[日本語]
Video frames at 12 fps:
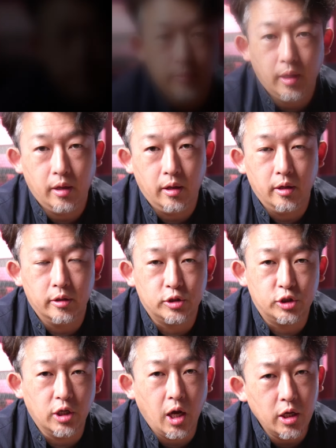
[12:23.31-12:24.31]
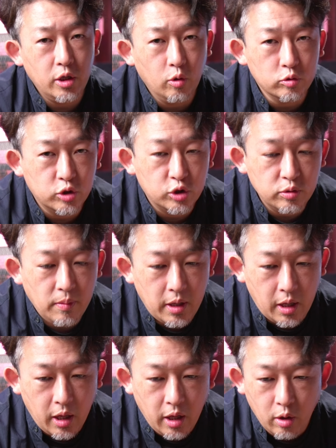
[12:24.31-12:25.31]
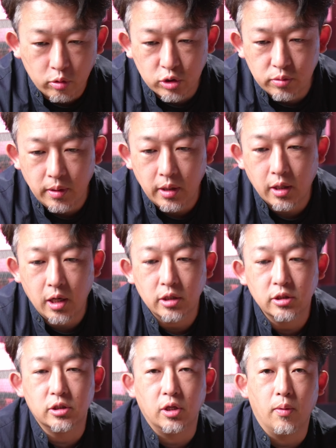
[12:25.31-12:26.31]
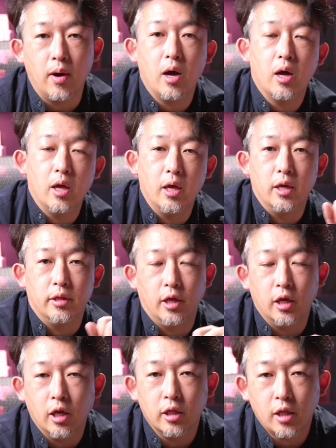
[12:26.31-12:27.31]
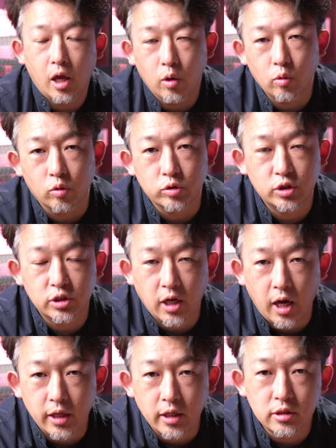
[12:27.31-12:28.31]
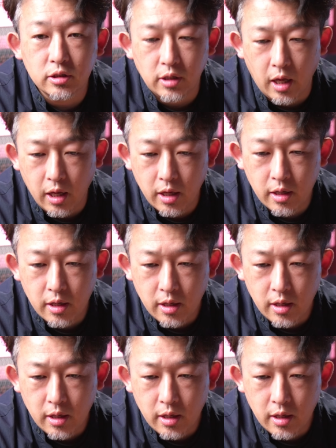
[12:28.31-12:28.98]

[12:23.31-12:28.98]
で、違い4つ目、4つ目に関しては、電源対応の違いですね。